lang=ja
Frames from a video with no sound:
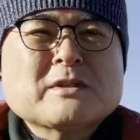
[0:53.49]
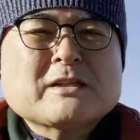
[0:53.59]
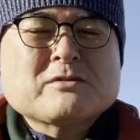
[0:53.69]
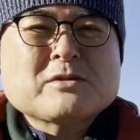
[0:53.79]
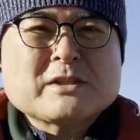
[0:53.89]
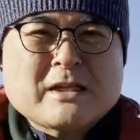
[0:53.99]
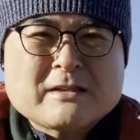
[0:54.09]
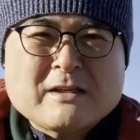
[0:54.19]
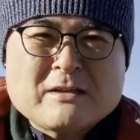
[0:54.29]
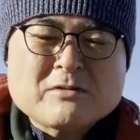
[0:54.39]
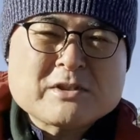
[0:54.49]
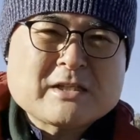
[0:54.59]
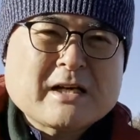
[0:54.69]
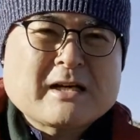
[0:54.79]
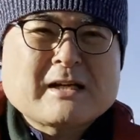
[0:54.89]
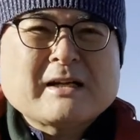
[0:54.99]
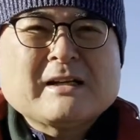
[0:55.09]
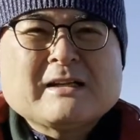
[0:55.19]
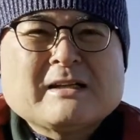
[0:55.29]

出しをして整理をしながら